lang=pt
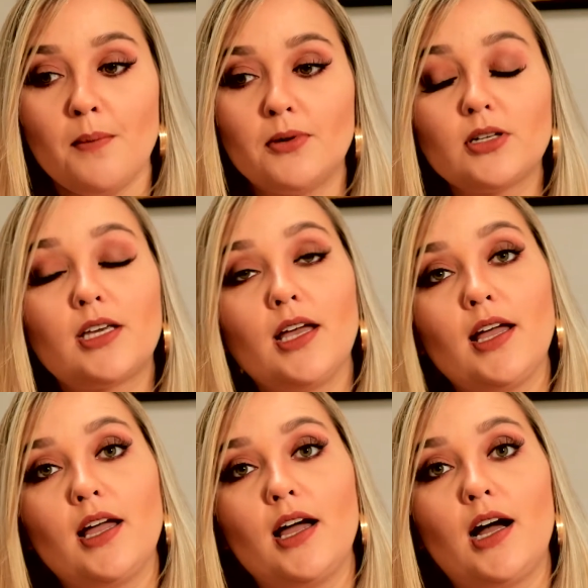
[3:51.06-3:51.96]

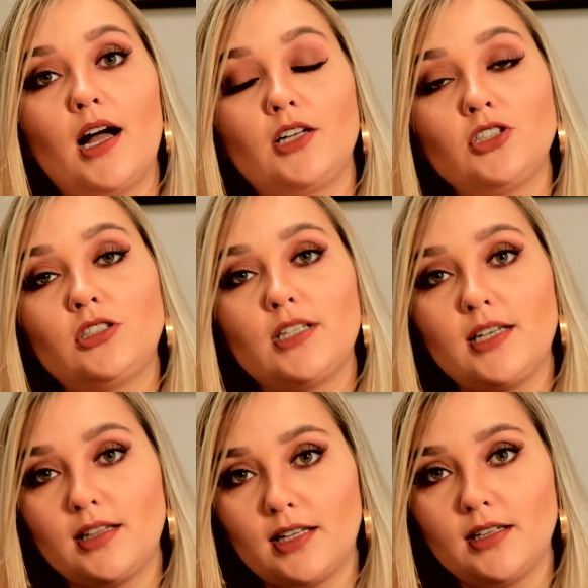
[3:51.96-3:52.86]
Porque a gente tem
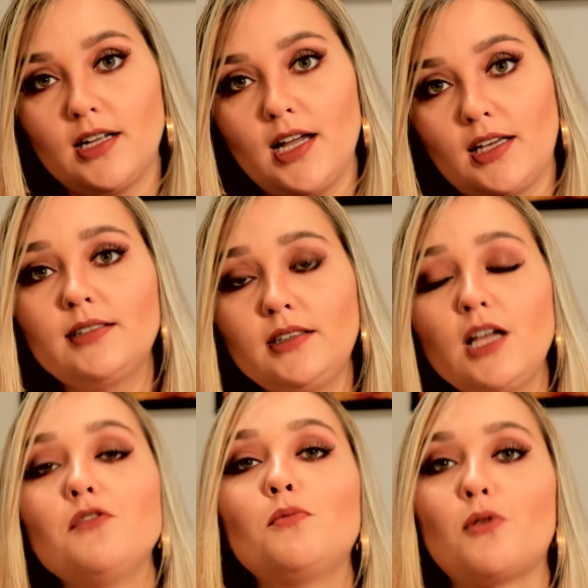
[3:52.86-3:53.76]
que entender que se
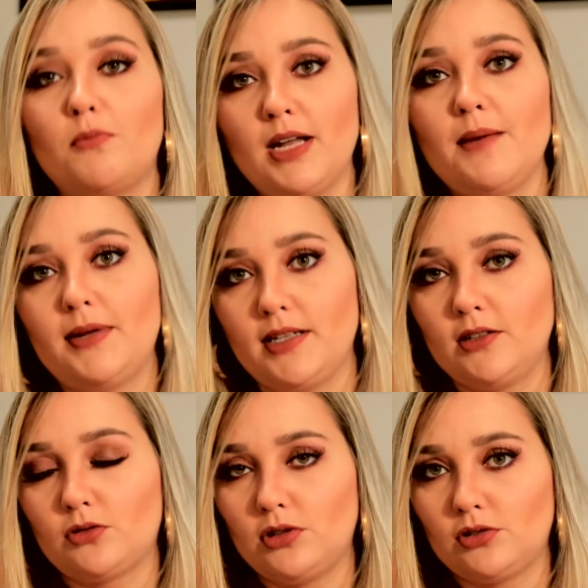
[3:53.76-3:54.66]
teve um problema
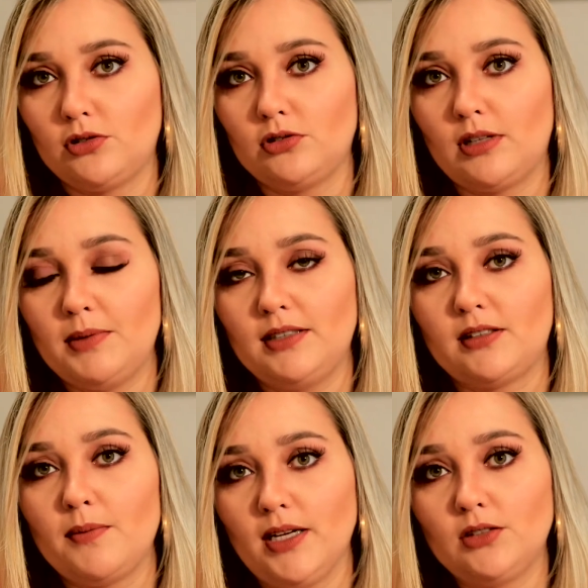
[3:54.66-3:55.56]
dentro do seu
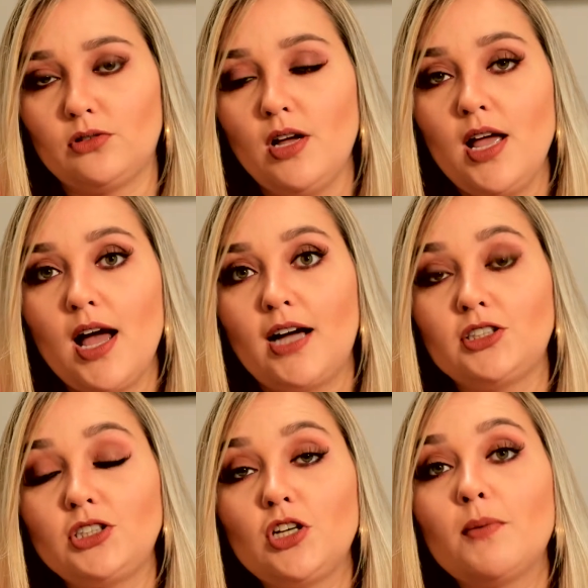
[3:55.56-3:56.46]
estabelecimento, a
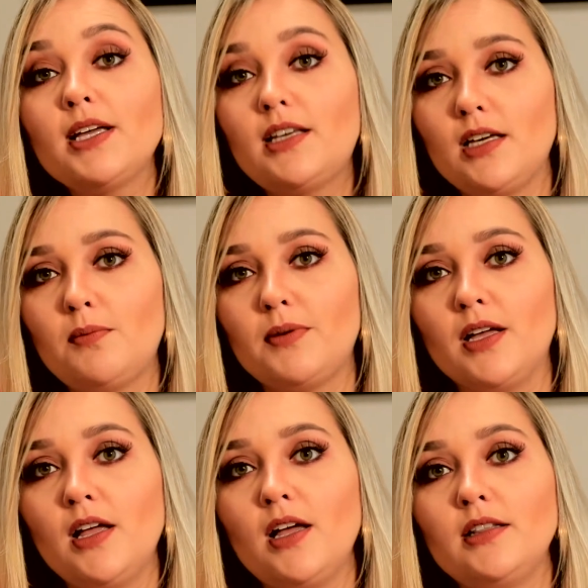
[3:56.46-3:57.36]
gente é uma
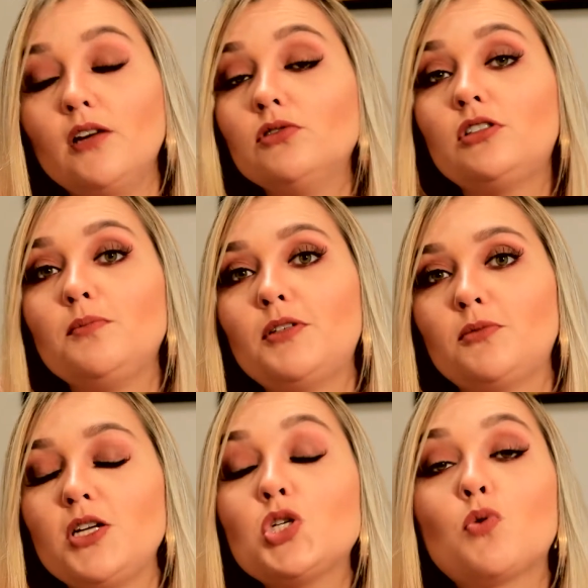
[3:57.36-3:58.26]
equipe. Não
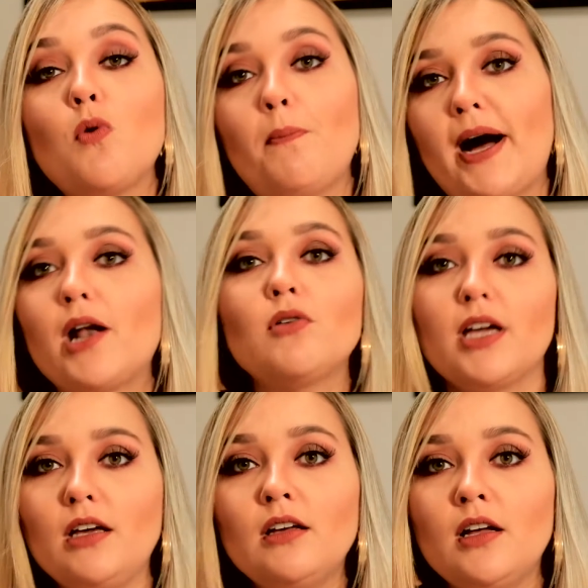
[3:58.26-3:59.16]
simplesmente culpar
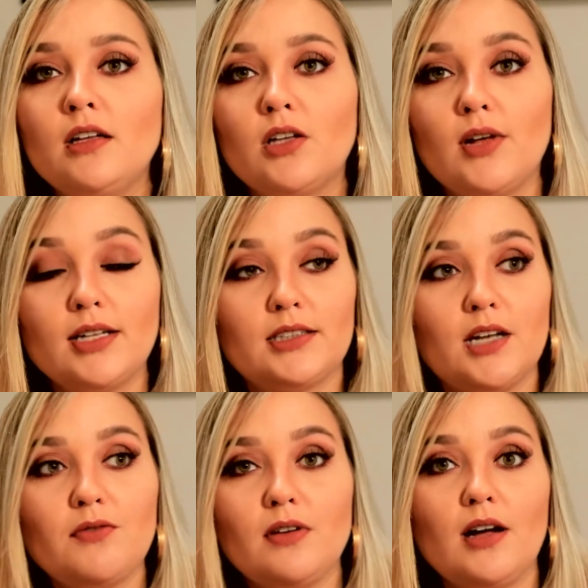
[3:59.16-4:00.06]
alguém. Então ela
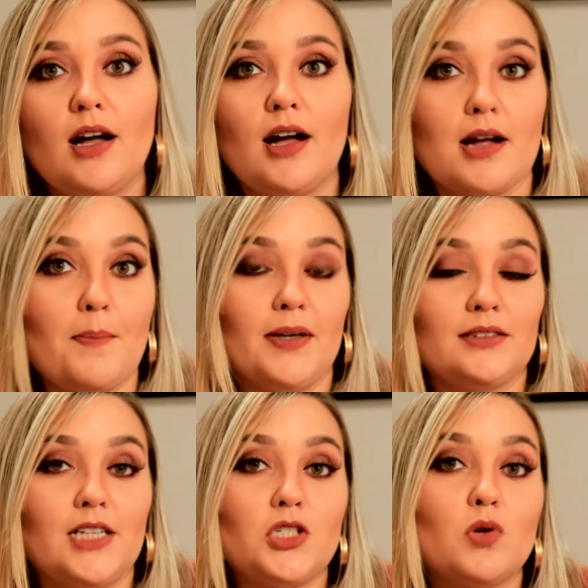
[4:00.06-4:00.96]
teve a, a
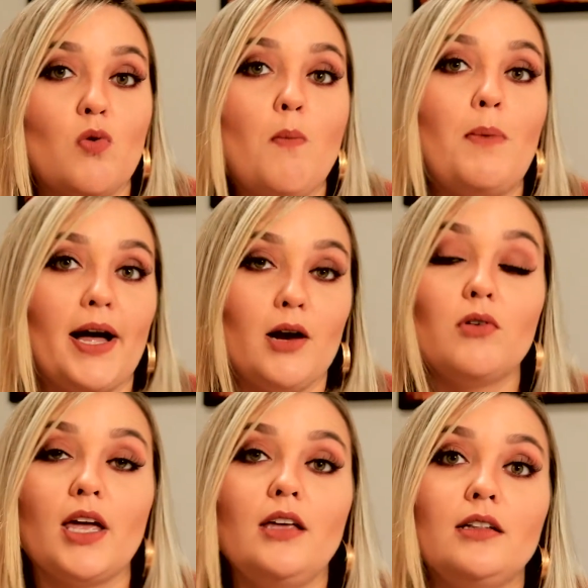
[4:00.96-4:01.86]
capacidade de culpar alguém.